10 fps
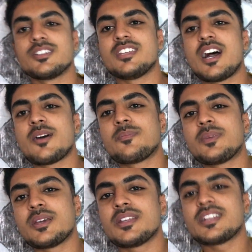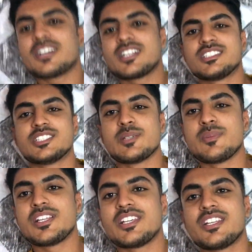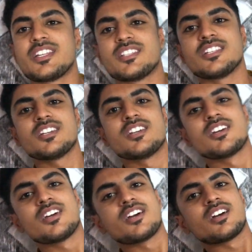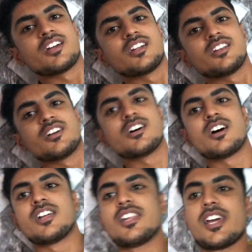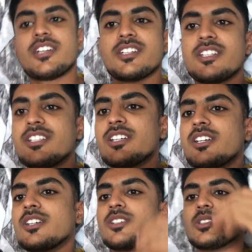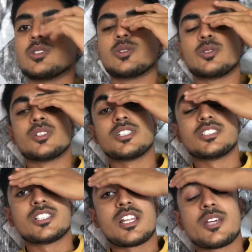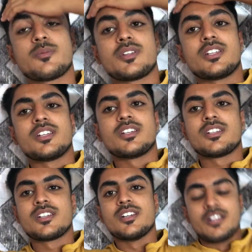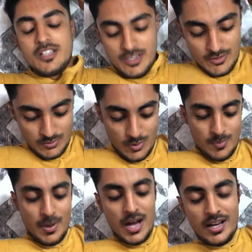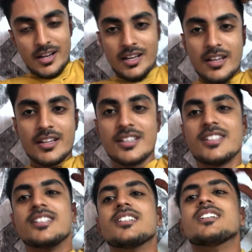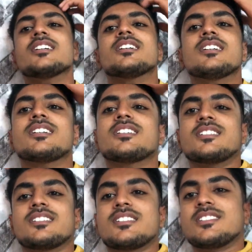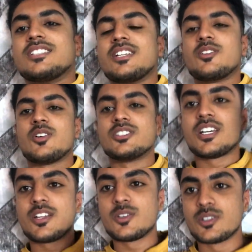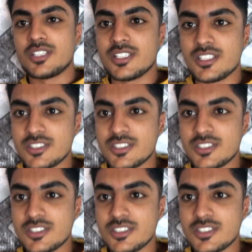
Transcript: यहाँ पे अच्छी मिल नहीं रही थी एंड आई लाइक डिट सो इसलिए मैंने वो भाग रहा है इसलिए नॉइज आ रही होगी